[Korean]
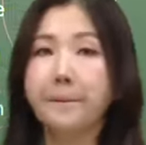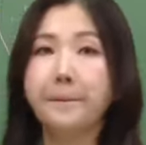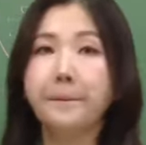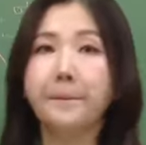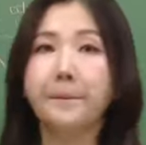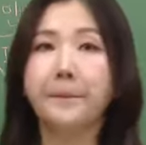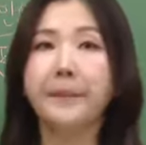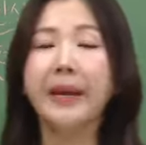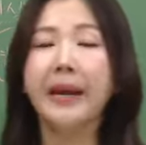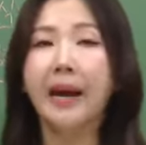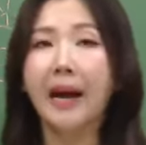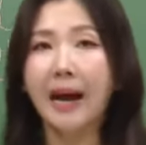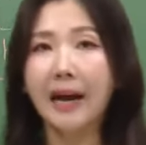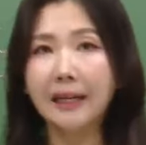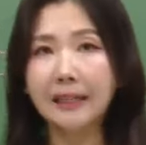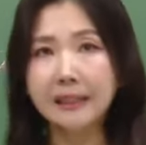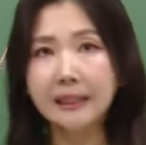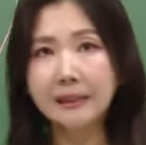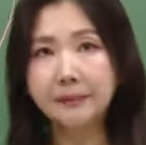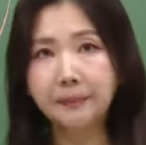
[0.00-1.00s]
음,
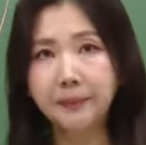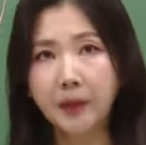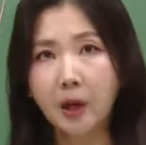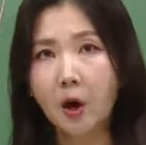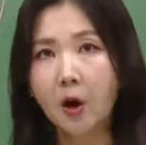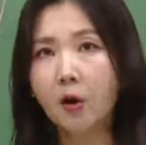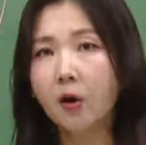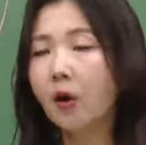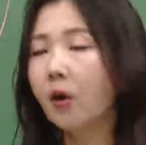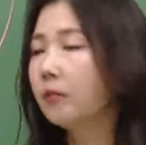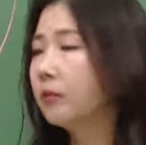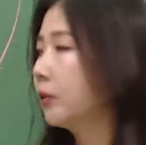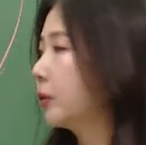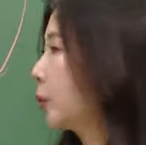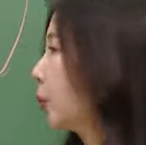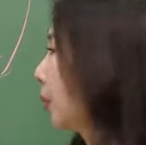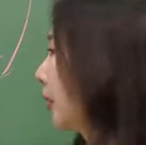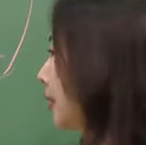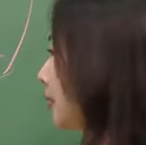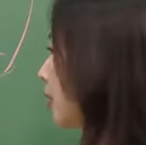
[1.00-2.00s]
학습 경험을
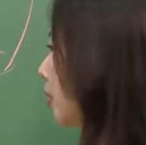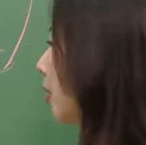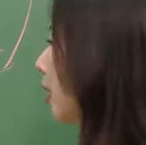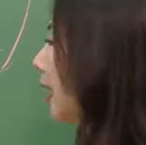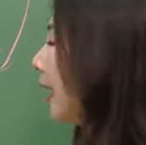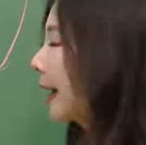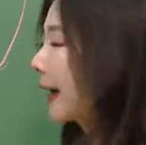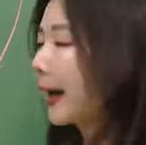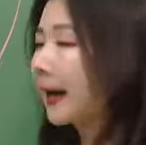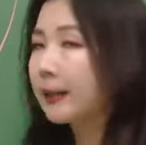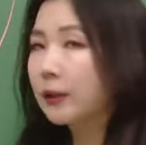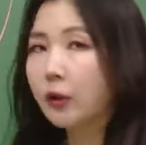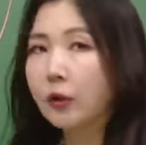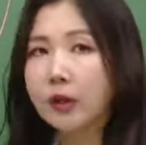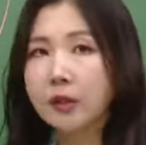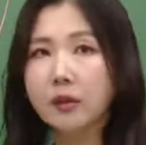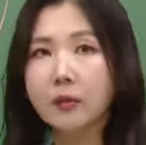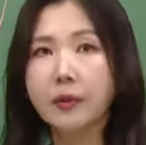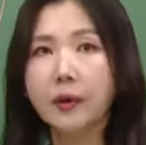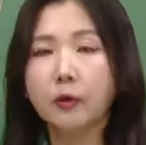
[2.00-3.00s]
통해서
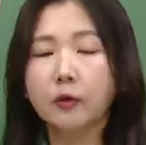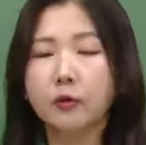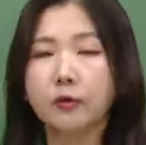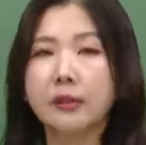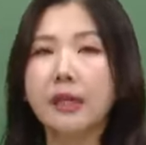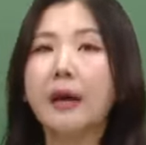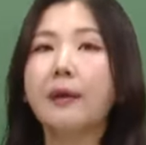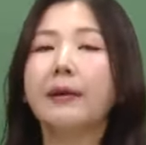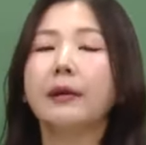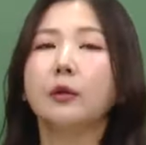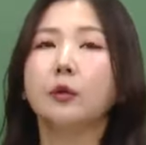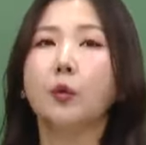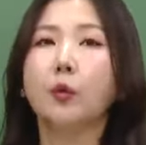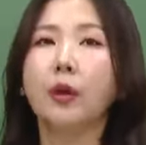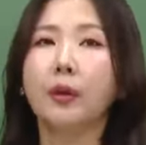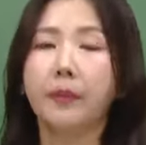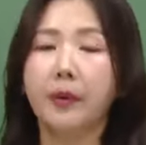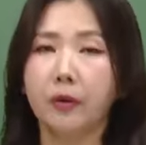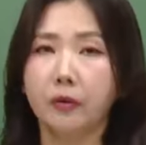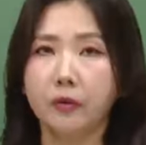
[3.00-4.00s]
가정에서 배웠든 사회를
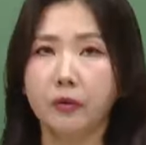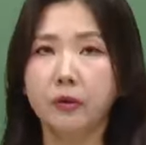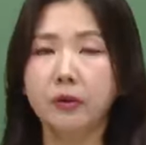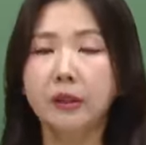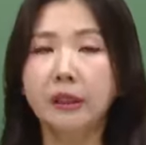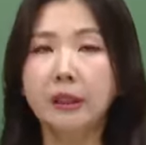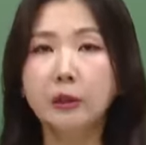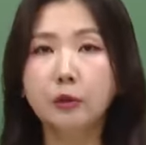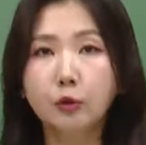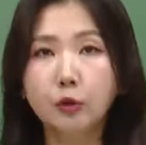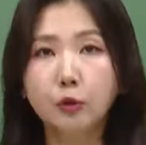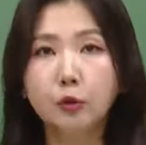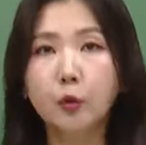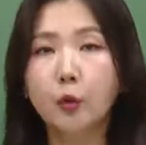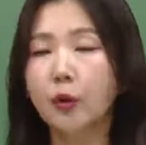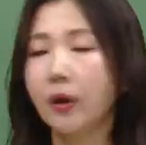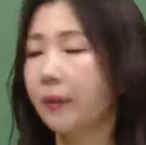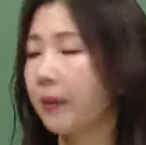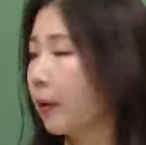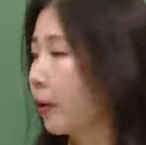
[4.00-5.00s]
통해 배웠든 친구를
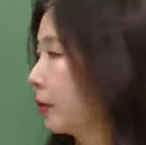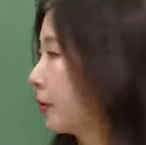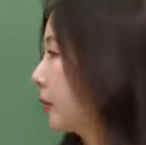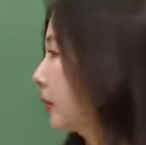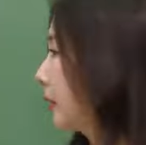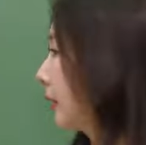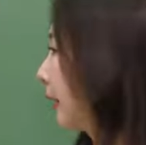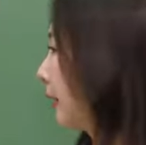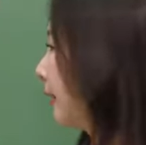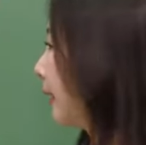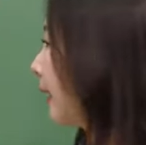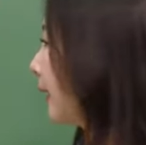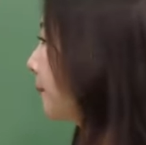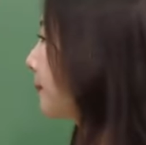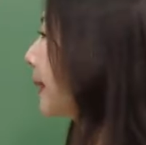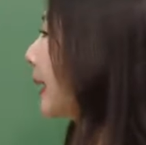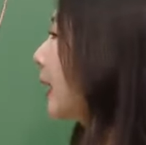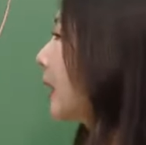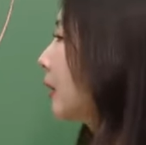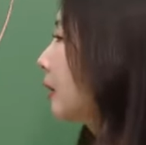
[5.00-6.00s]
통해 배웠든 간에
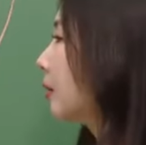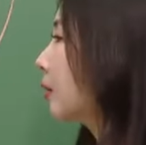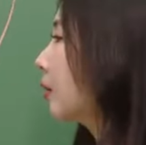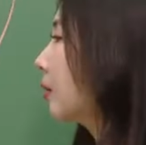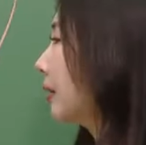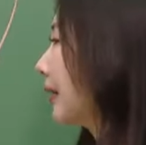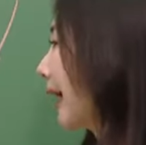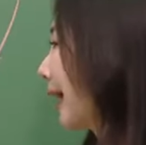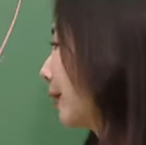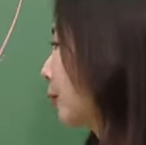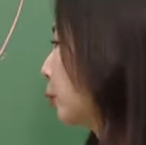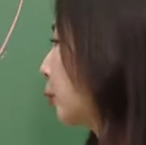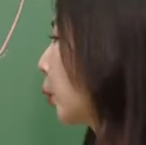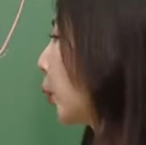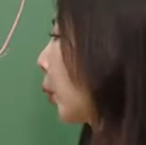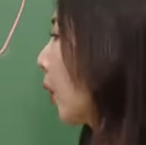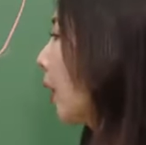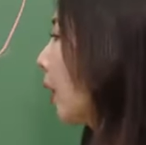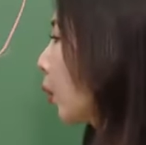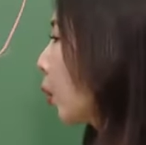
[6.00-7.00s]
그런
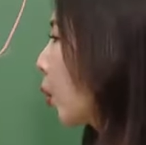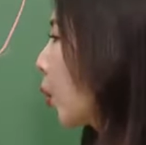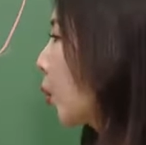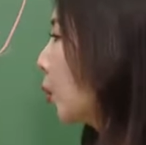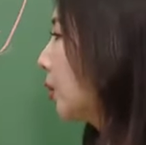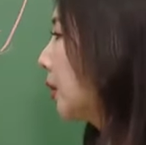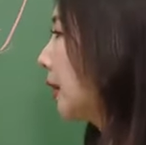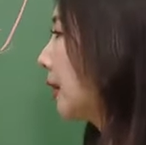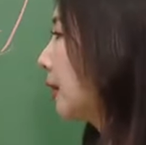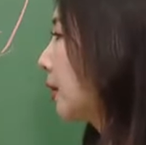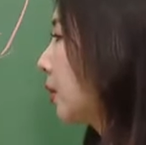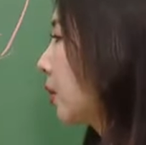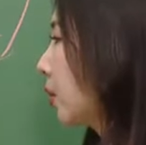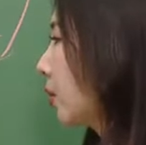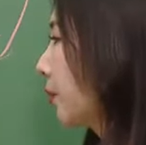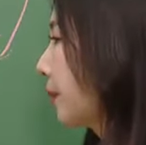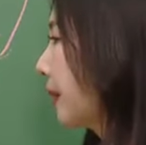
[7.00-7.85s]
각종 공식적